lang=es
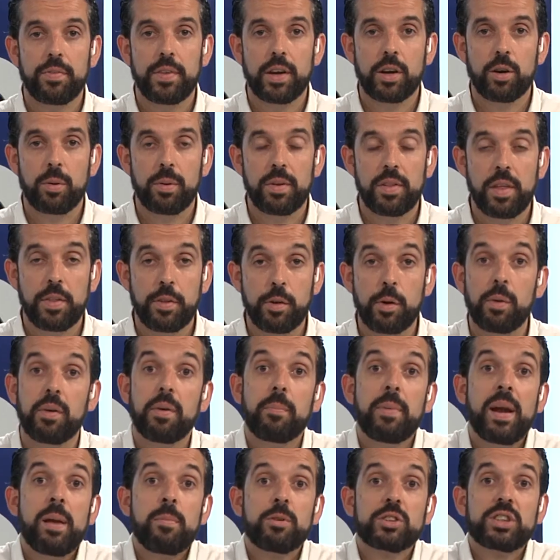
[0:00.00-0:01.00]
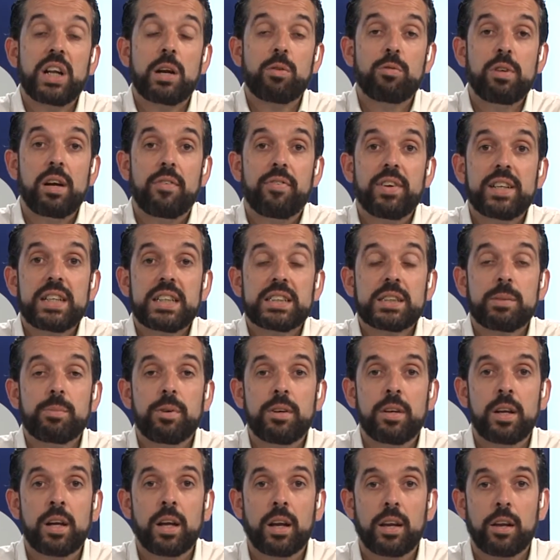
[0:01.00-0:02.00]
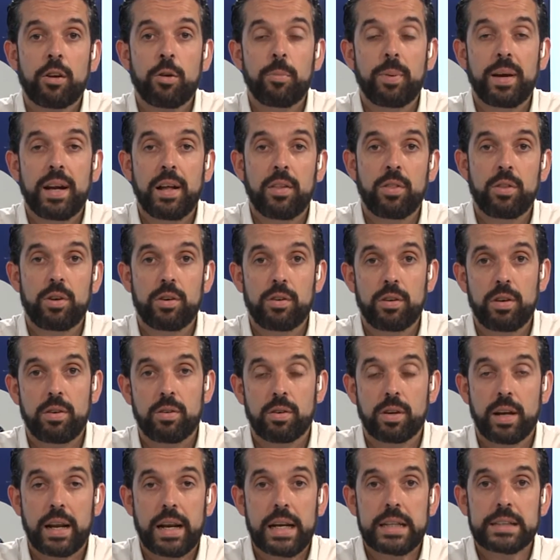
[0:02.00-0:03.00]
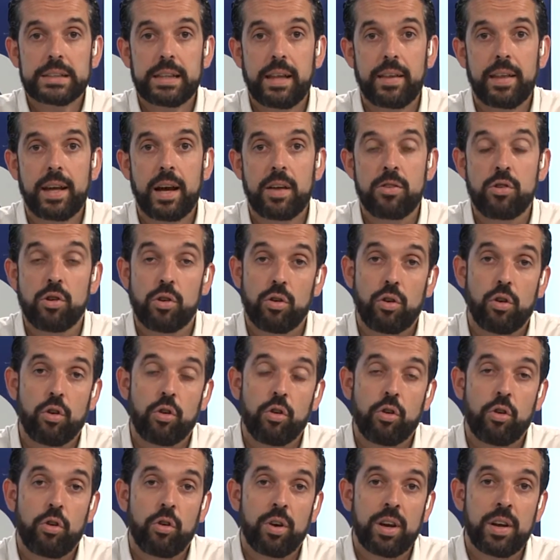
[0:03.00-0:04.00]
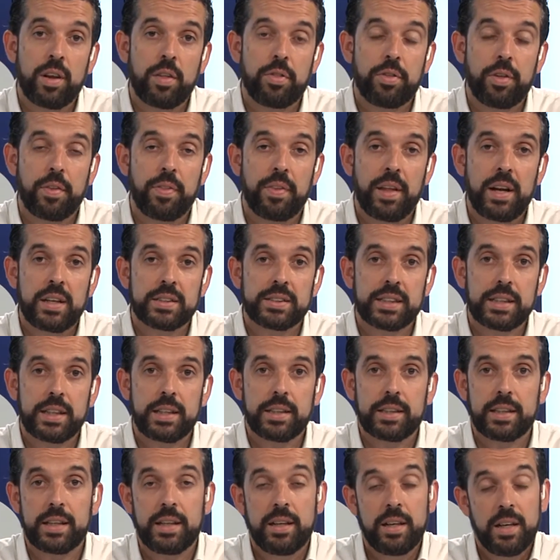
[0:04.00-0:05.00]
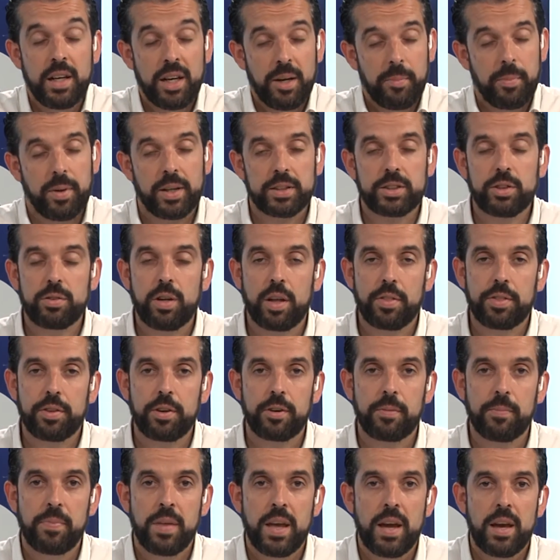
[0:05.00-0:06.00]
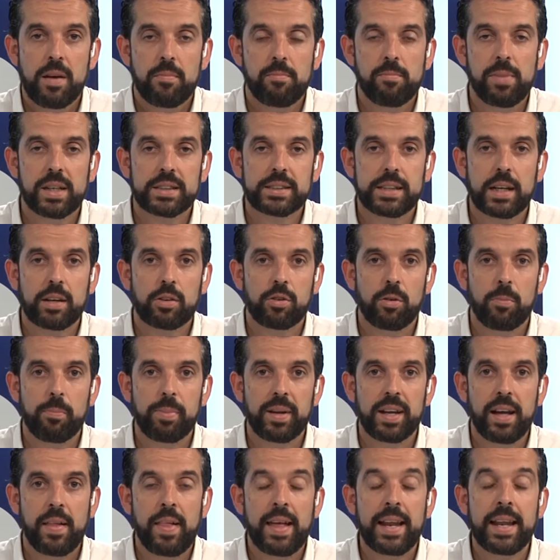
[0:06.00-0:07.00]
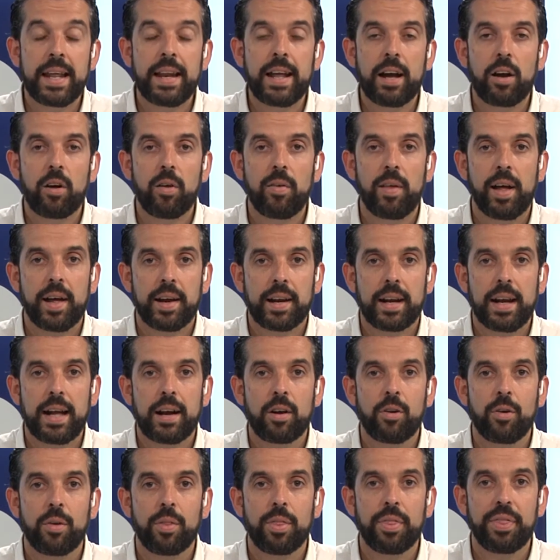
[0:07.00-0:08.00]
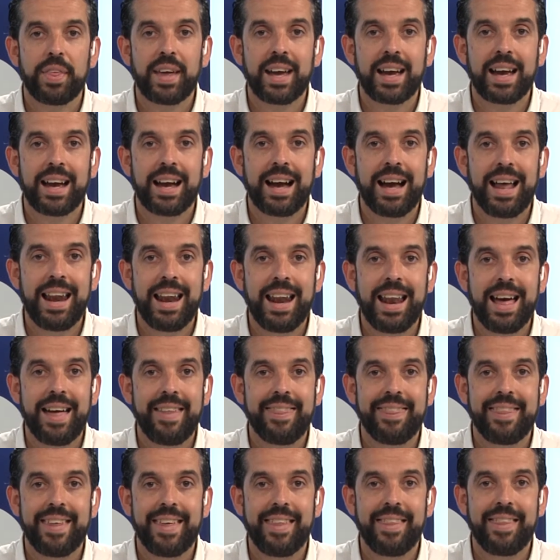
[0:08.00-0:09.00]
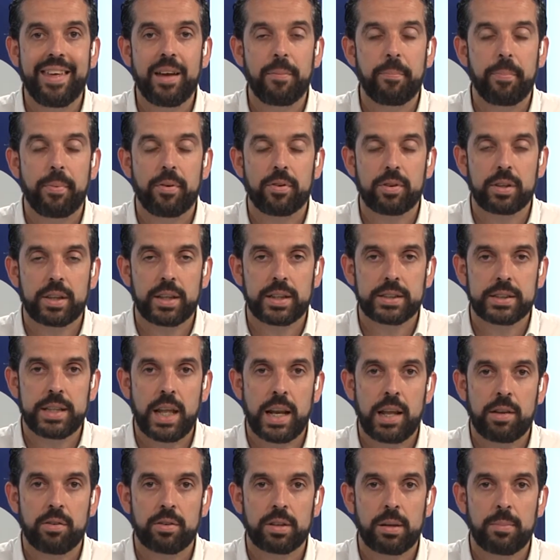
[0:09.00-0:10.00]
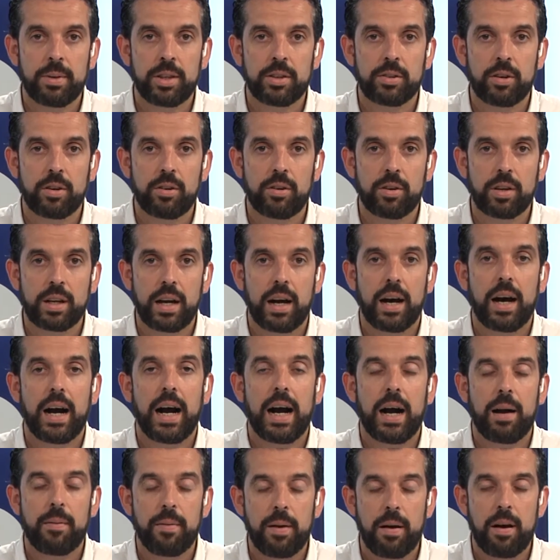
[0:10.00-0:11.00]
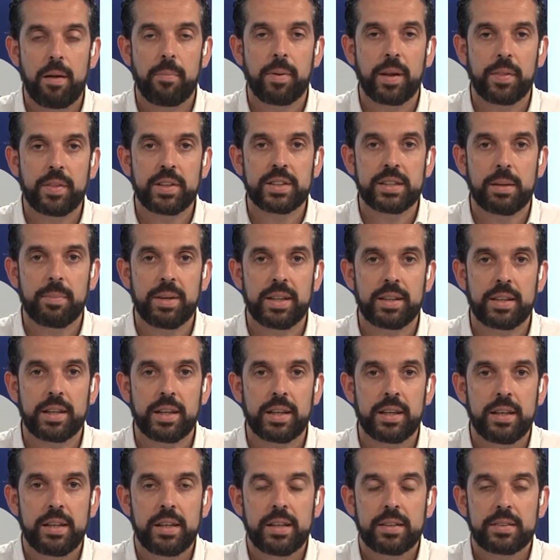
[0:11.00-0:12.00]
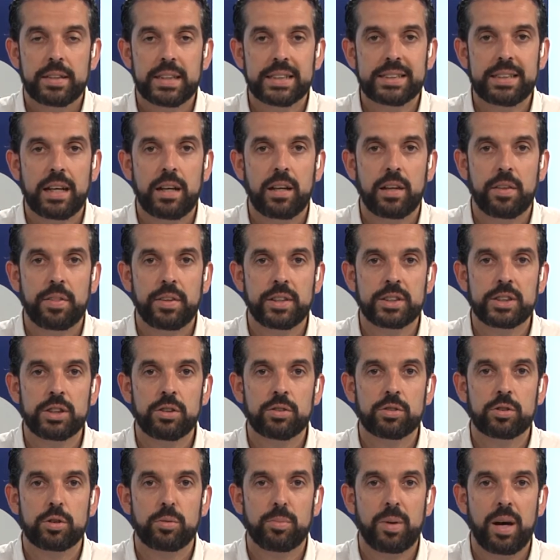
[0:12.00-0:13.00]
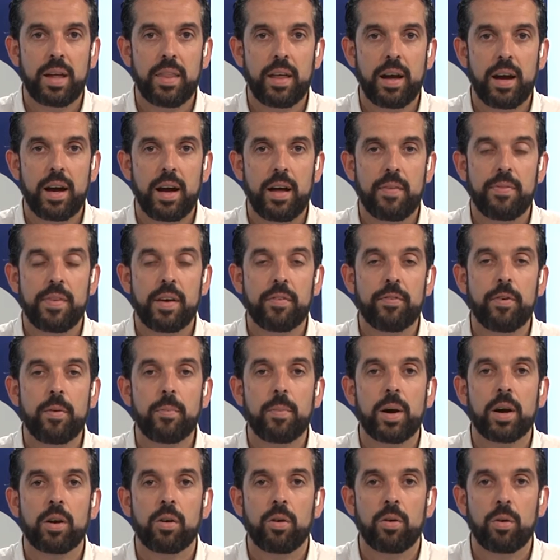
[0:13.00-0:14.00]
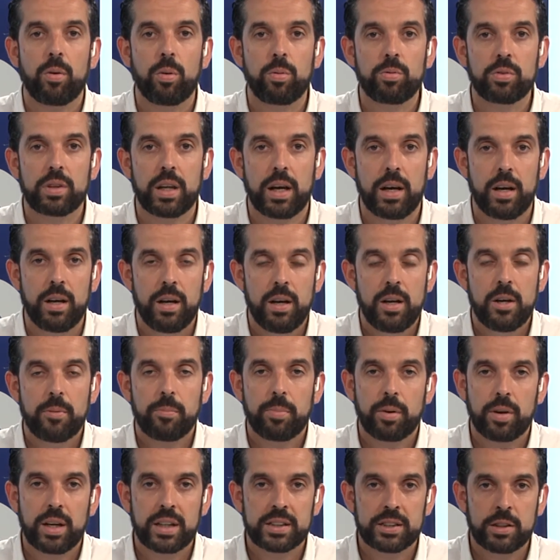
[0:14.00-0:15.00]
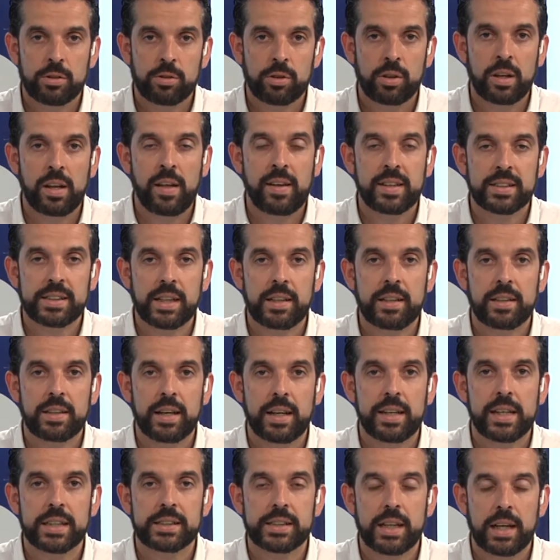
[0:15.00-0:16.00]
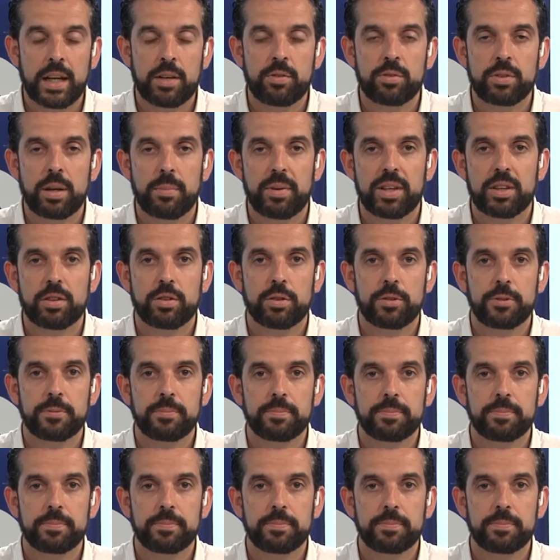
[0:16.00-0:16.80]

de COVID-19. Veremos si alguna fecha se pueden ir recuperando en lo que resta de año o inicios del siguiente, pero la situación va a estar complicada. Irene Jodar, la concejala de Deportes del Ayuntamiento de Lorca, hablaba precisamente de esta decisión tomada de forma conjunta por las autoridades sanitarias y el Ayuntamiento